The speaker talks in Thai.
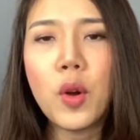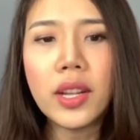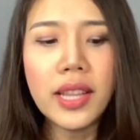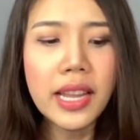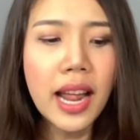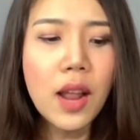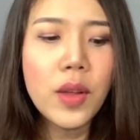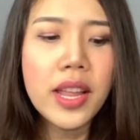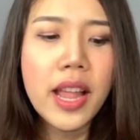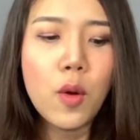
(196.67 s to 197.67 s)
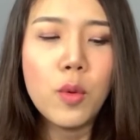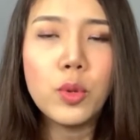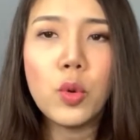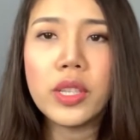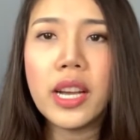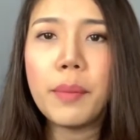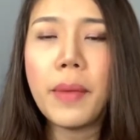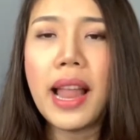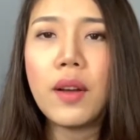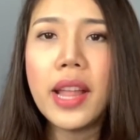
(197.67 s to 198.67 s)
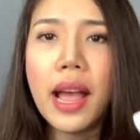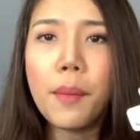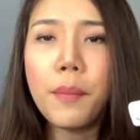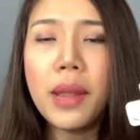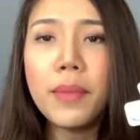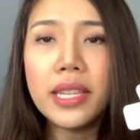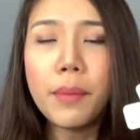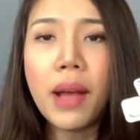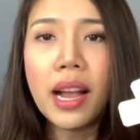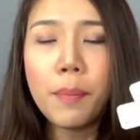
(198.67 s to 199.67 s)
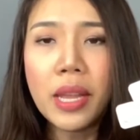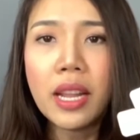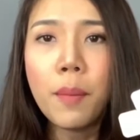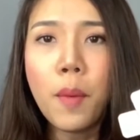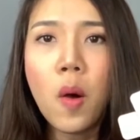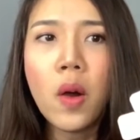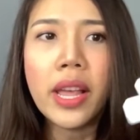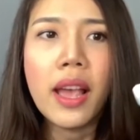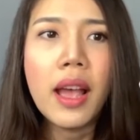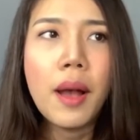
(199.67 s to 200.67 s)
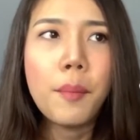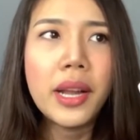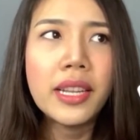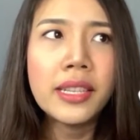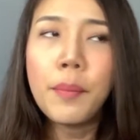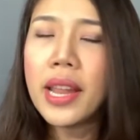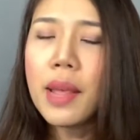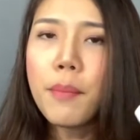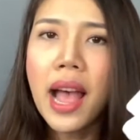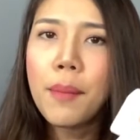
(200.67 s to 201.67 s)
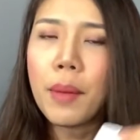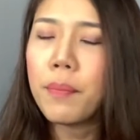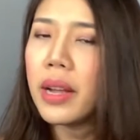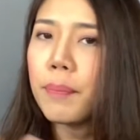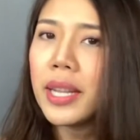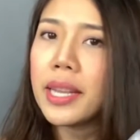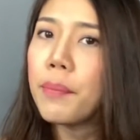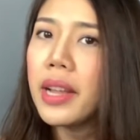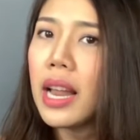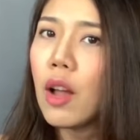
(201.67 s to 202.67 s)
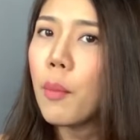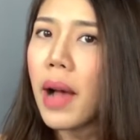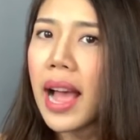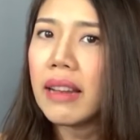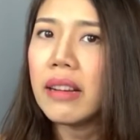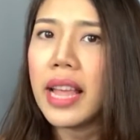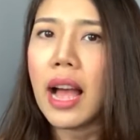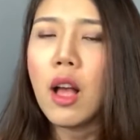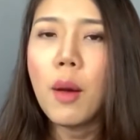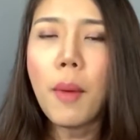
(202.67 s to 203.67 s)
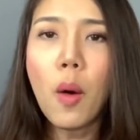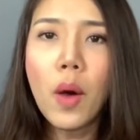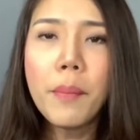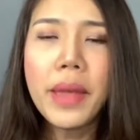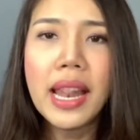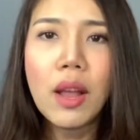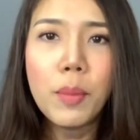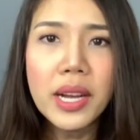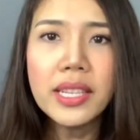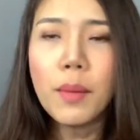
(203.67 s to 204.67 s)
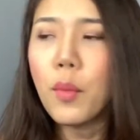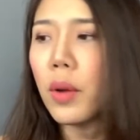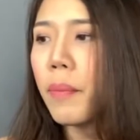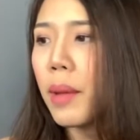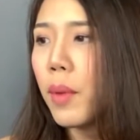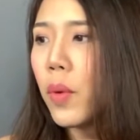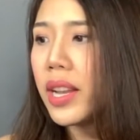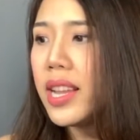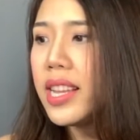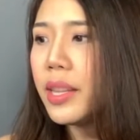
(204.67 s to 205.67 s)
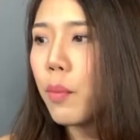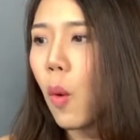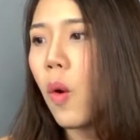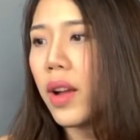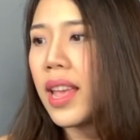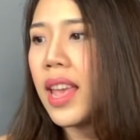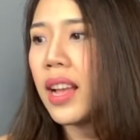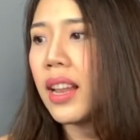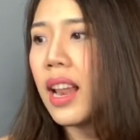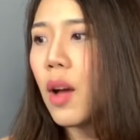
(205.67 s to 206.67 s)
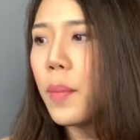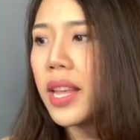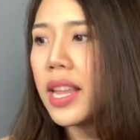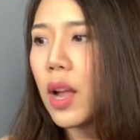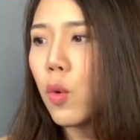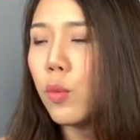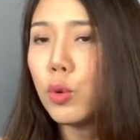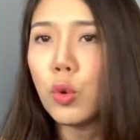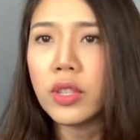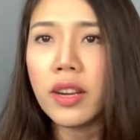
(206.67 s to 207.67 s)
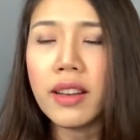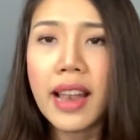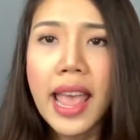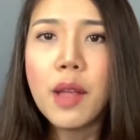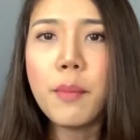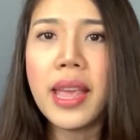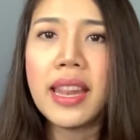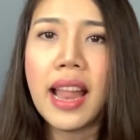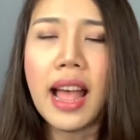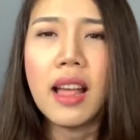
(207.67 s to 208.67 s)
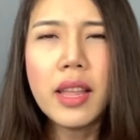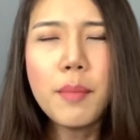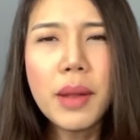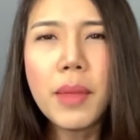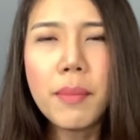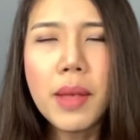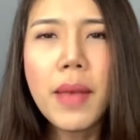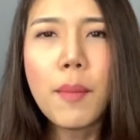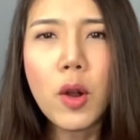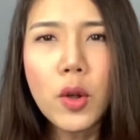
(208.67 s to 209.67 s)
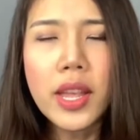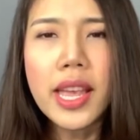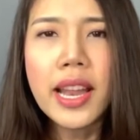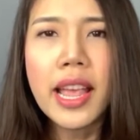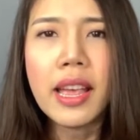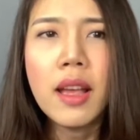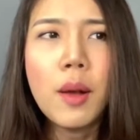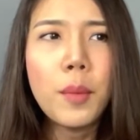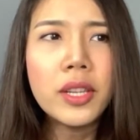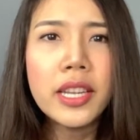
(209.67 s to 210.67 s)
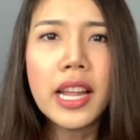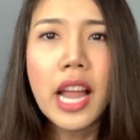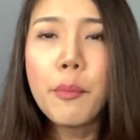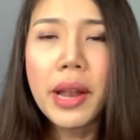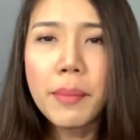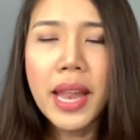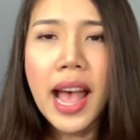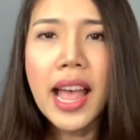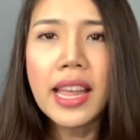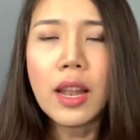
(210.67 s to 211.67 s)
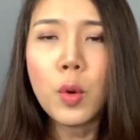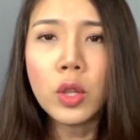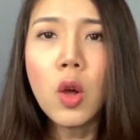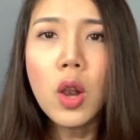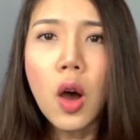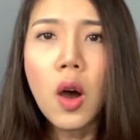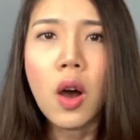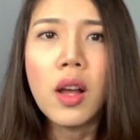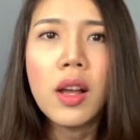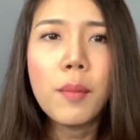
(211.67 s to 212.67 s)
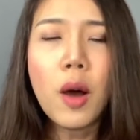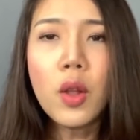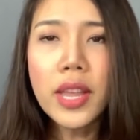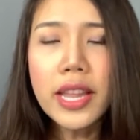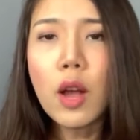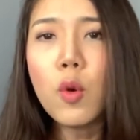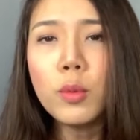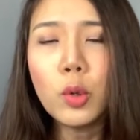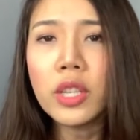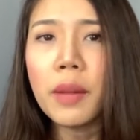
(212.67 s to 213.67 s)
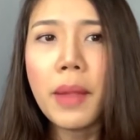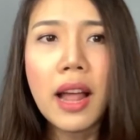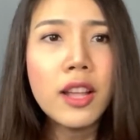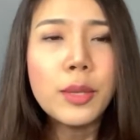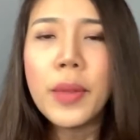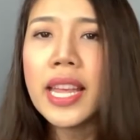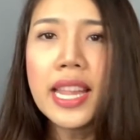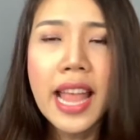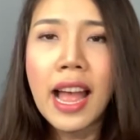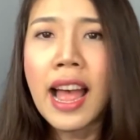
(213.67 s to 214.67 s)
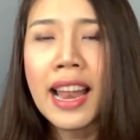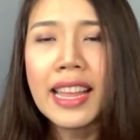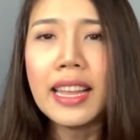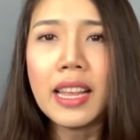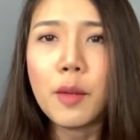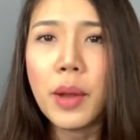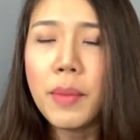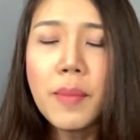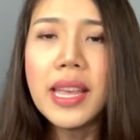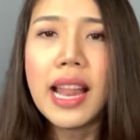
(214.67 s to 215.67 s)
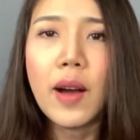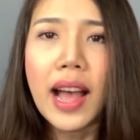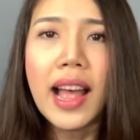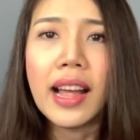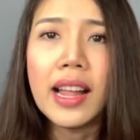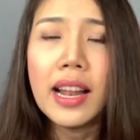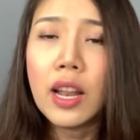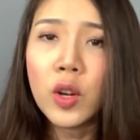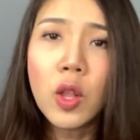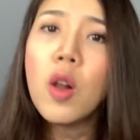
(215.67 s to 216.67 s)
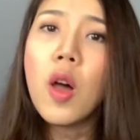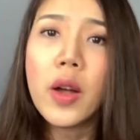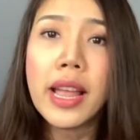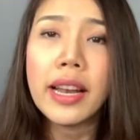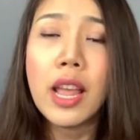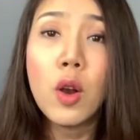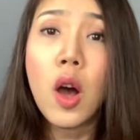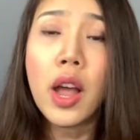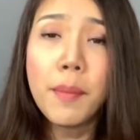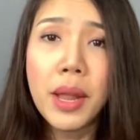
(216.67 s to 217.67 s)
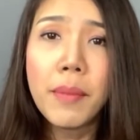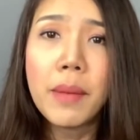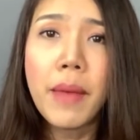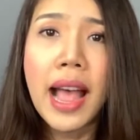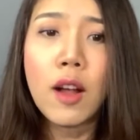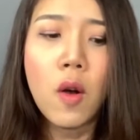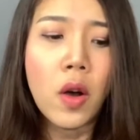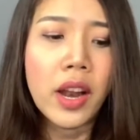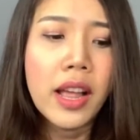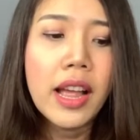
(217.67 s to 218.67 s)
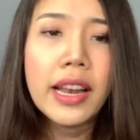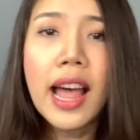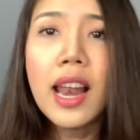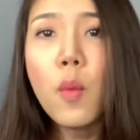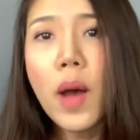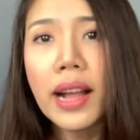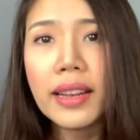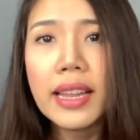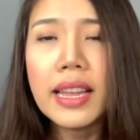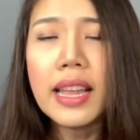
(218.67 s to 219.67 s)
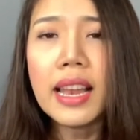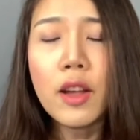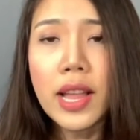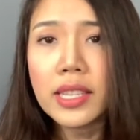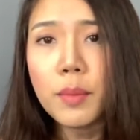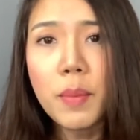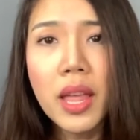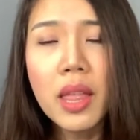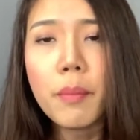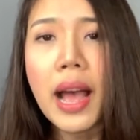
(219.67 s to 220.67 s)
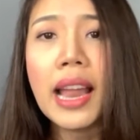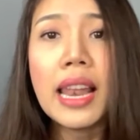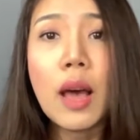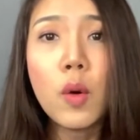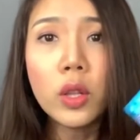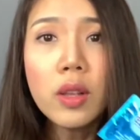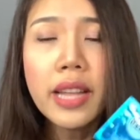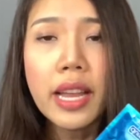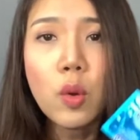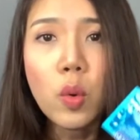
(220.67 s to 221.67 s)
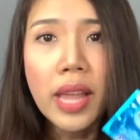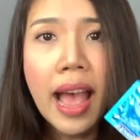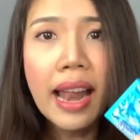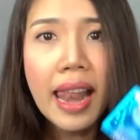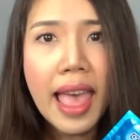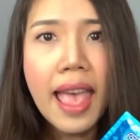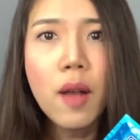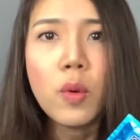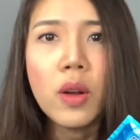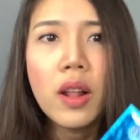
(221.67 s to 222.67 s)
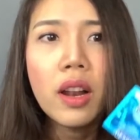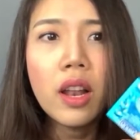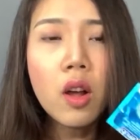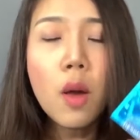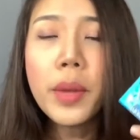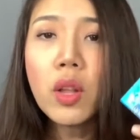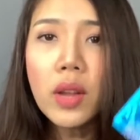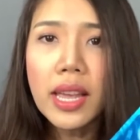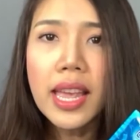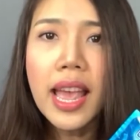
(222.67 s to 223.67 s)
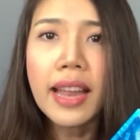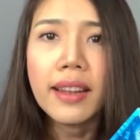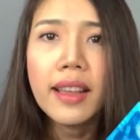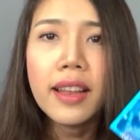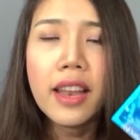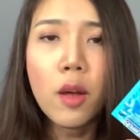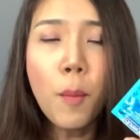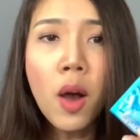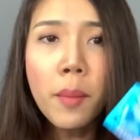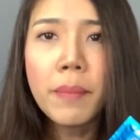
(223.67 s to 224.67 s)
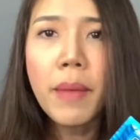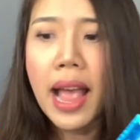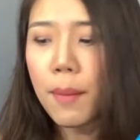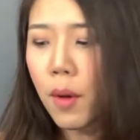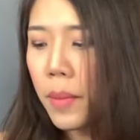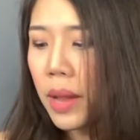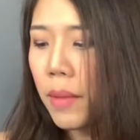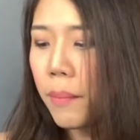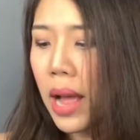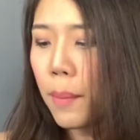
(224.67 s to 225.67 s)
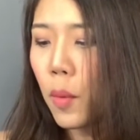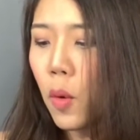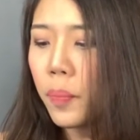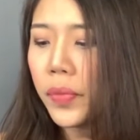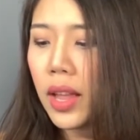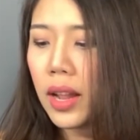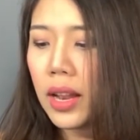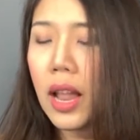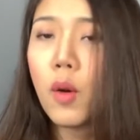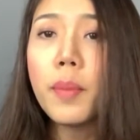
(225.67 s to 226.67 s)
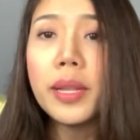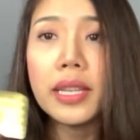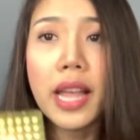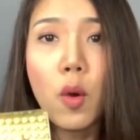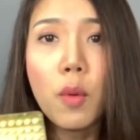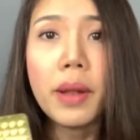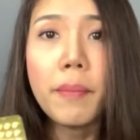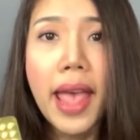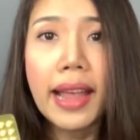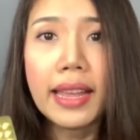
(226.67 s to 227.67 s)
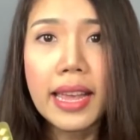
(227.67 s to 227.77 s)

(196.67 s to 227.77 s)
ปกติถ้าเรากินยาคุมฉุกเฉินไปแล้วเนี่ยเมนมันจะมากระปิดกระปอยมันจะไม่ได้มาแบบเหมือนประจำเดือนเรามาเลยอ่ะเพราะว่าเมนเราเพิ่งจะหมดไปเมื่อวันที่ยี่สิบหกเองแล้วเราไปกินยาคุมฉุกเฉินเร่งเมนอะที่เมนมันไม่มาเพราะเราเครียดไงเพราะฉะนั้นทำอะไรไม่ได้เราก็ต้องรอเพราะเรากินยาคุมฉุกเฉินไปแล้วเราจะไปกินยาอะไรอีกมันไม่มีแล้วค่ะเราก็ต้องรออย่างเดียวรอให้เมนมันมาก่อนถ้าระหว่างนี้เราอยากจะมีเพศสัมพันธ์เราก็ต้องใส่ถุงยางแล้วแล้วก็ไม่ต้องเครียดเดี๋ยวพอมันมาพอเมนมันมาปุ๊บเราก็ไปซื้อยาคุมเป็นแผง